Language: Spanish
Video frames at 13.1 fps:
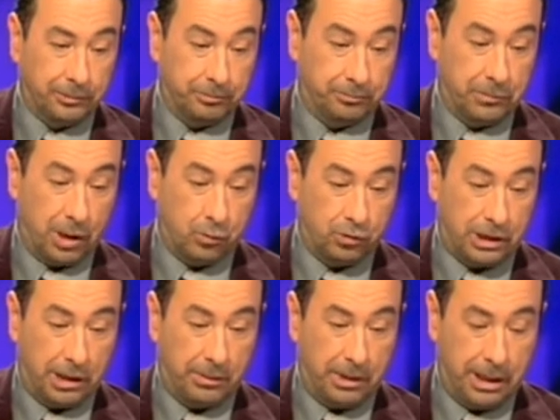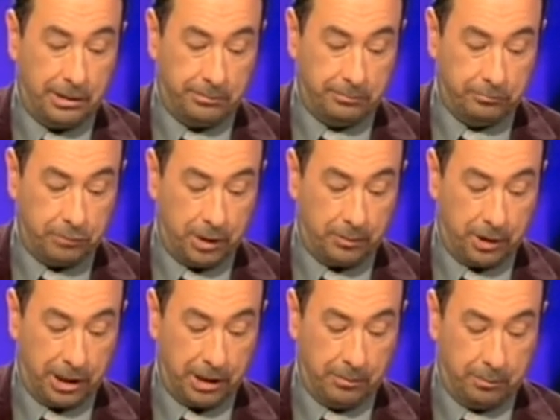le gustaba, eh, por
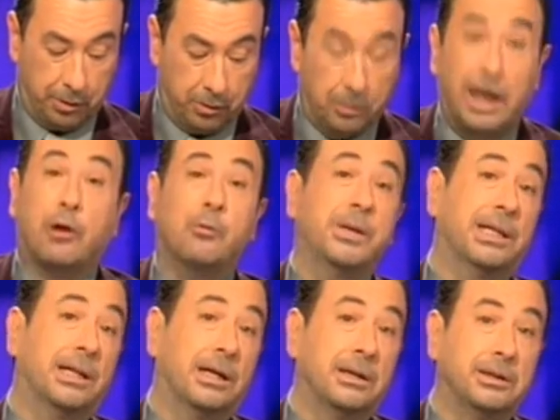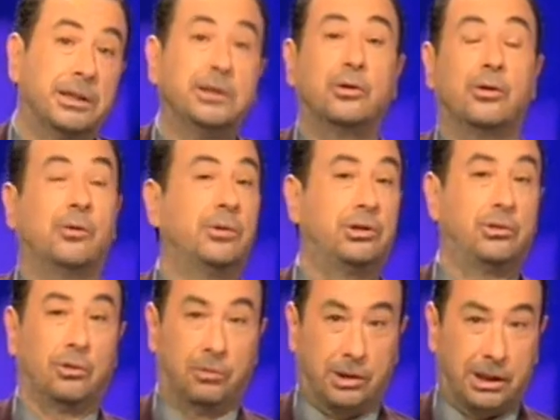ejemplo, la comida. Y yo no he
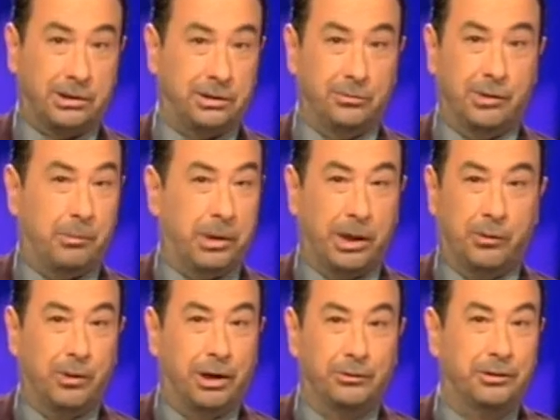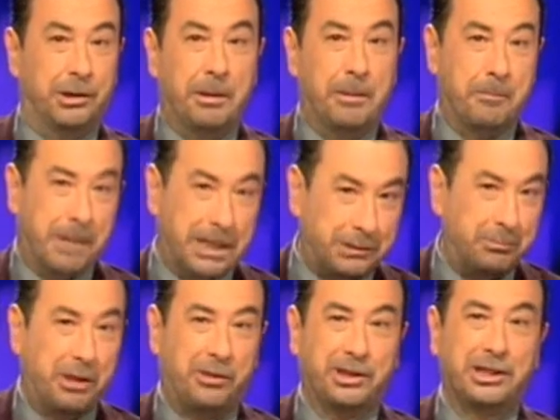visto casi una película donde más
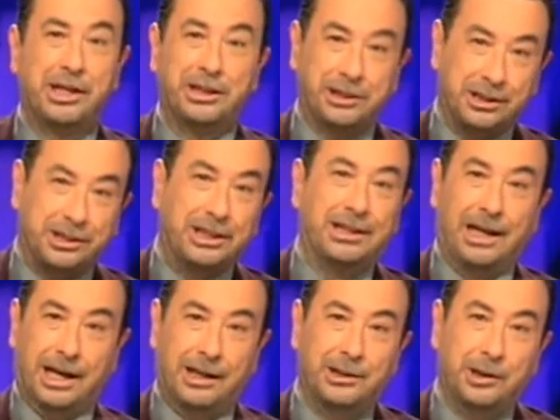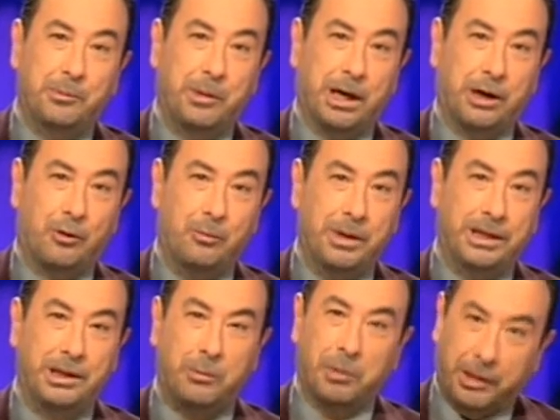veces se siente la gente para comer
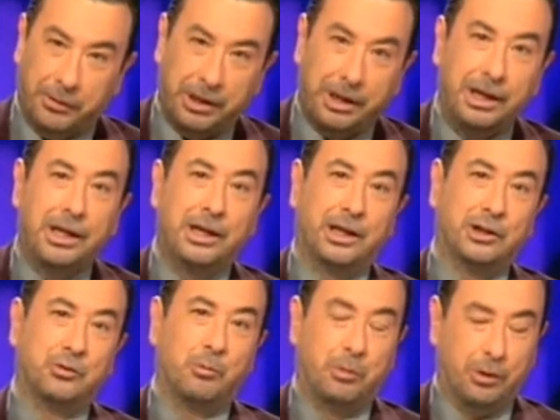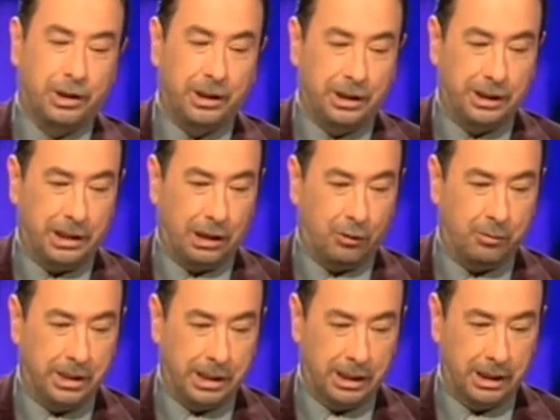y el placer que supone la
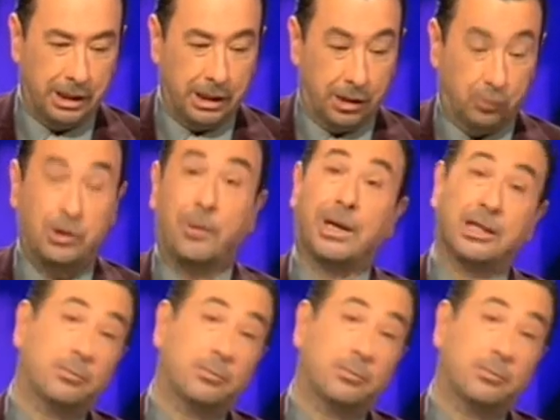comida. Le gustaban las